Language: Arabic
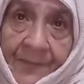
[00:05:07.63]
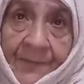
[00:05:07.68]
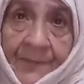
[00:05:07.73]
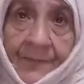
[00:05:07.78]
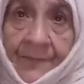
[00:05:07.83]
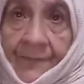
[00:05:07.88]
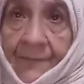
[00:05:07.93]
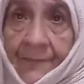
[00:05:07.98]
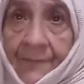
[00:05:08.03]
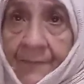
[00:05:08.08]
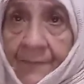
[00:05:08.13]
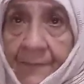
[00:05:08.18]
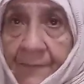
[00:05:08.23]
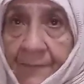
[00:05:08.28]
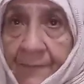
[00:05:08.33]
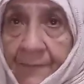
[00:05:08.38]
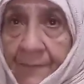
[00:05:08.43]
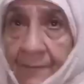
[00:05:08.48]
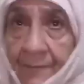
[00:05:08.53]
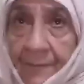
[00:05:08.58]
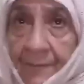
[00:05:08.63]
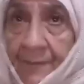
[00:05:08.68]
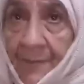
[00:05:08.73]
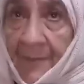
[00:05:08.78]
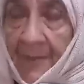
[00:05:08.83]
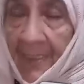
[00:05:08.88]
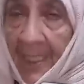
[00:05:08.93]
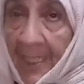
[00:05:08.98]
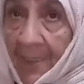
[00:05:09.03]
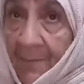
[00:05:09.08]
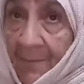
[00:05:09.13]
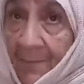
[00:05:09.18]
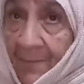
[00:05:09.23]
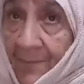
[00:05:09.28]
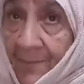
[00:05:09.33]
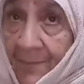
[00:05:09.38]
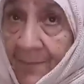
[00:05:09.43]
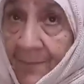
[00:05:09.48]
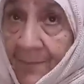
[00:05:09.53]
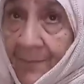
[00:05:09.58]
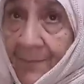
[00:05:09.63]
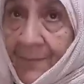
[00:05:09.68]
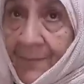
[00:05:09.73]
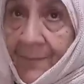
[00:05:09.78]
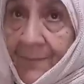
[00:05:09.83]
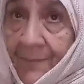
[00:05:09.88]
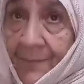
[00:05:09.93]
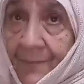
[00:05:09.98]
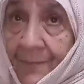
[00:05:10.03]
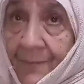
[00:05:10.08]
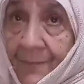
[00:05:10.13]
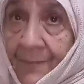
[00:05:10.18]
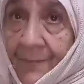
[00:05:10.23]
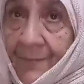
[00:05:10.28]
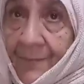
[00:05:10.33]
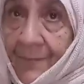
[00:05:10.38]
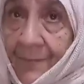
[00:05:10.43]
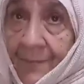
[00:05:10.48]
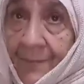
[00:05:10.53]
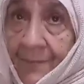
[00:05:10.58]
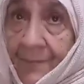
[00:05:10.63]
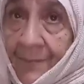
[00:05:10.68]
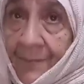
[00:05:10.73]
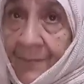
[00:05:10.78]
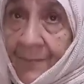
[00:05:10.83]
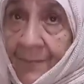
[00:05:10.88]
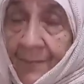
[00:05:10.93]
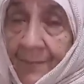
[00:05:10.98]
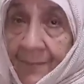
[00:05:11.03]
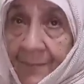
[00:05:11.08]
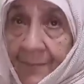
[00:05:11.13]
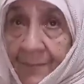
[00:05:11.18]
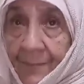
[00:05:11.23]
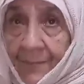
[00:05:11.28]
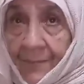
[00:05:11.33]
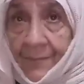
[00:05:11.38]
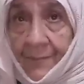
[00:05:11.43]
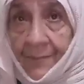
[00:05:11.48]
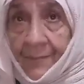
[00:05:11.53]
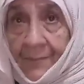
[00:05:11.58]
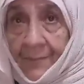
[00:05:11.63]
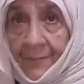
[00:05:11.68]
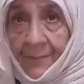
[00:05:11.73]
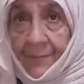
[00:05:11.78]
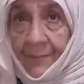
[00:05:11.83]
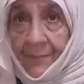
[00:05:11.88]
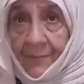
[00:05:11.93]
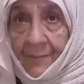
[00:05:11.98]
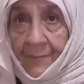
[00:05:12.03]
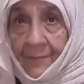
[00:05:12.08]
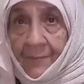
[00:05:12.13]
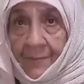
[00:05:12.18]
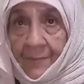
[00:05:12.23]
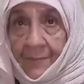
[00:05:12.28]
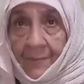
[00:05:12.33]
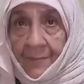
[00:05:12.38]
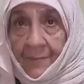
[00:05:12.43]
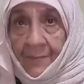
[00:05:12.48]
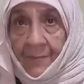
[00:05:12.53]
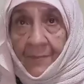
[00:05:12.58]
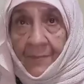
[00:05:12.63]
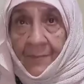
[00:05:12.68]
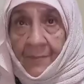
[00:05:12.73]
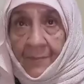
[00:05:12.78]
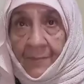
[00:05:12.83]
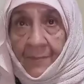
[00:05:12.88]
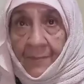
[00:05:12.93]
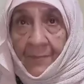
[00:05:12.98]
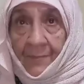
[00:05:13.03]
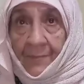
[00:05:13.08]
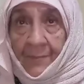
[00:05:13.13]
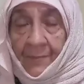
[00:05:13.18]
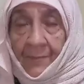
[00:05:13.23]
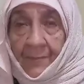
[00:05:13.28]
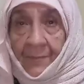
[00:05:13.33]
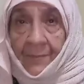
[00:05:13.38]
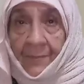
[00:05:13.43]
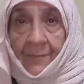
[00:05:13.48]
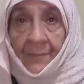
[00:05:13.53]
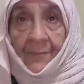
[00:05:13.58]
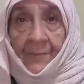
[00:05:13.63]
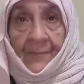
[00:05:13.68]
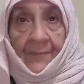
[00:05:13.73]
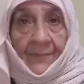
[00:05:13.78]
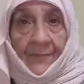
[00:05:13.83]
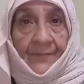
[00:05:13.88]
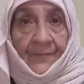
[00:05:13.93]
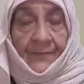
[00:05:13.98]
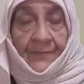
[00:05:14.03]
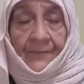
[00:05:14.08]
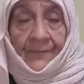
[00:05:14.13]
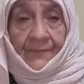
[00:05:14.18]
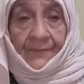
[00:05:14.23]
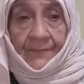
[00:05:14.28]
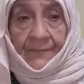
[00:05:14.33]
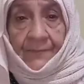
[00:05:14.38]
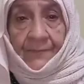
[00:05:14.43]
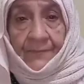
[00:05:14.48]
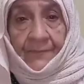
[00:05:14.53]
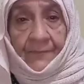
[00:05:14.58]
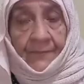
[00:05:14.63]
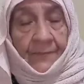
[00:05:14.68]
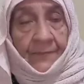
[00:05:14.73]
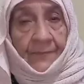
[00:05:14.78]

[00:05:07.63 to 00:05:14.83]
رسالتك لغيتها نعم رسالتك لغيتها شنو تبغي تقولي لغيتها الا كانت كتشوفك في هذا الفيديو هذا شنو تبغي تقولي لها